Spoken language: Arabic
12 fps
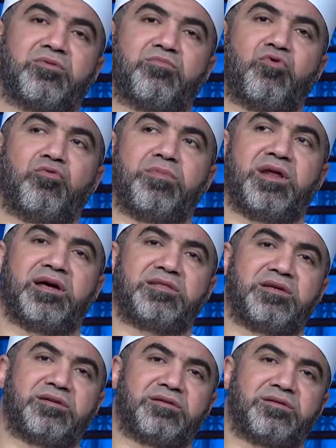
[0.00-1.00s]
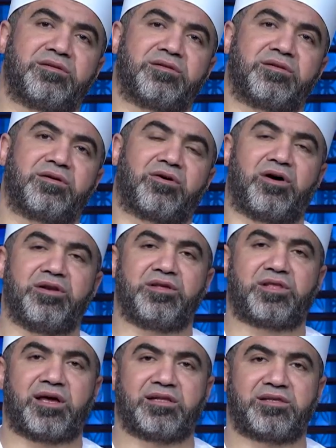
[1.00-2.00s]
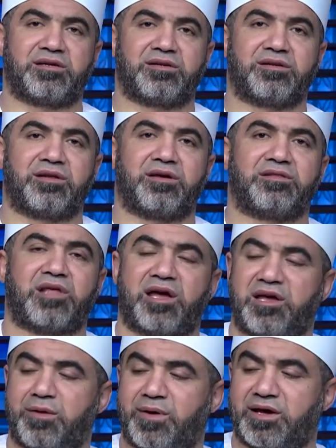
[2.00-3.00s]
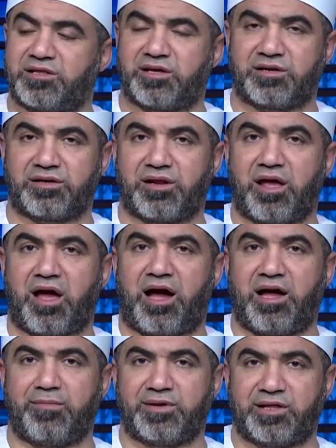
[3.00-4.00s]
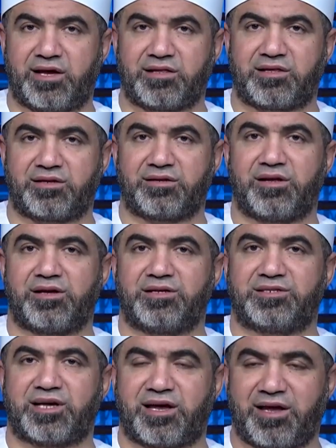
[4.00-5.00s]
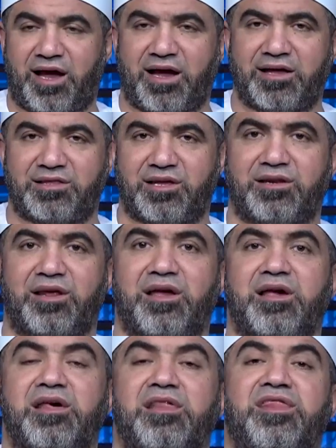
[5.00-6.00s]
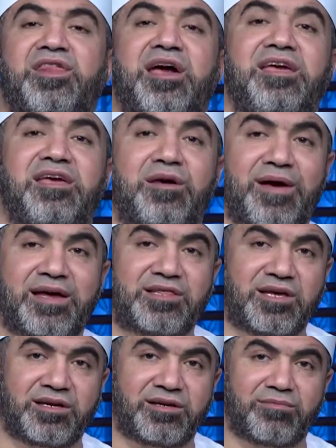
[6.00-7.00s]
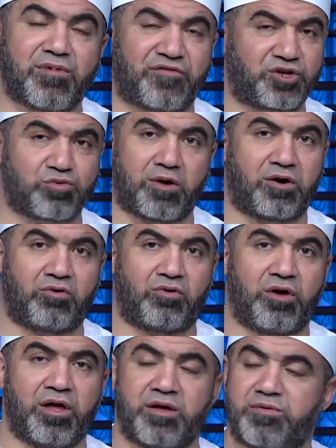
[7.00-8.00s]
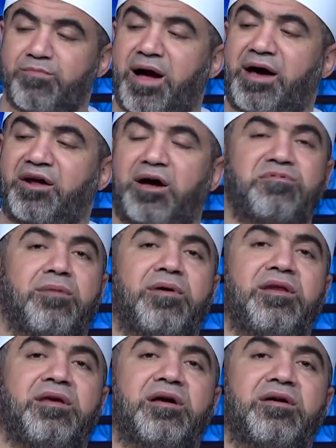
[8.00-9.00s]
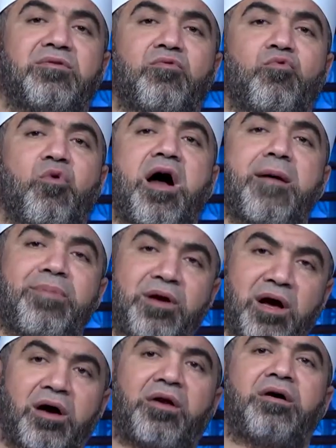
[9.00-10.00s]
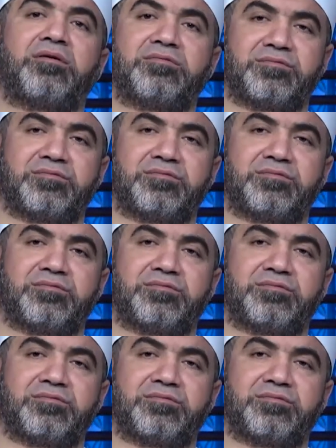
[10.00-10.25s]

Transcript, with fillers: مؤمنات قانتات تائبات عابدات سائحات ثيبات مفيش واو اهو مع رقم ثمانية وأبكارا